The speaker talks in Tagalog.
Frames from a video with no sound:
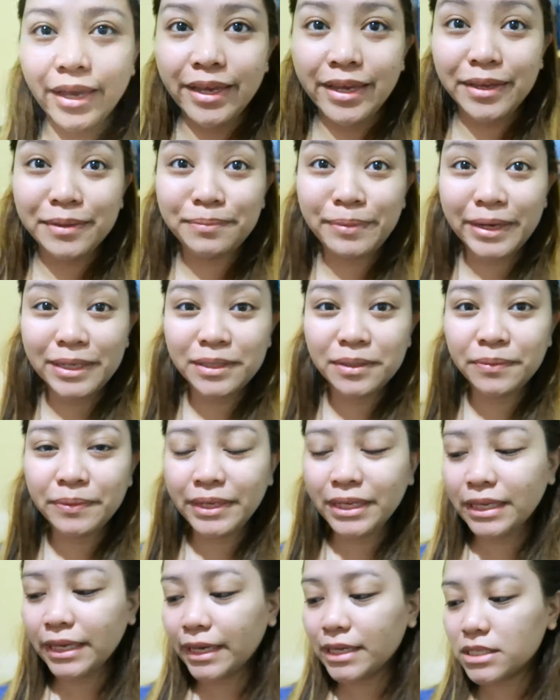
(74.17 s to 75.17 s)
Ayan, by the
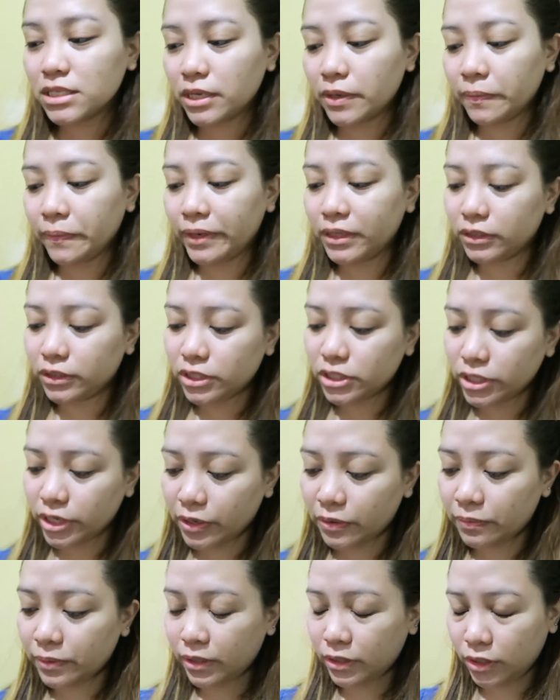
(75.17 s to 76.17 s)
way guys, I want to
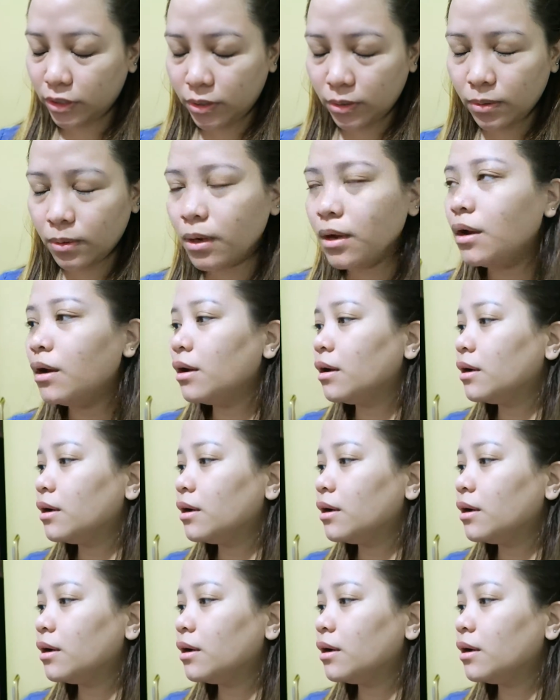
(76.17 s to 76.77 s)
share with you.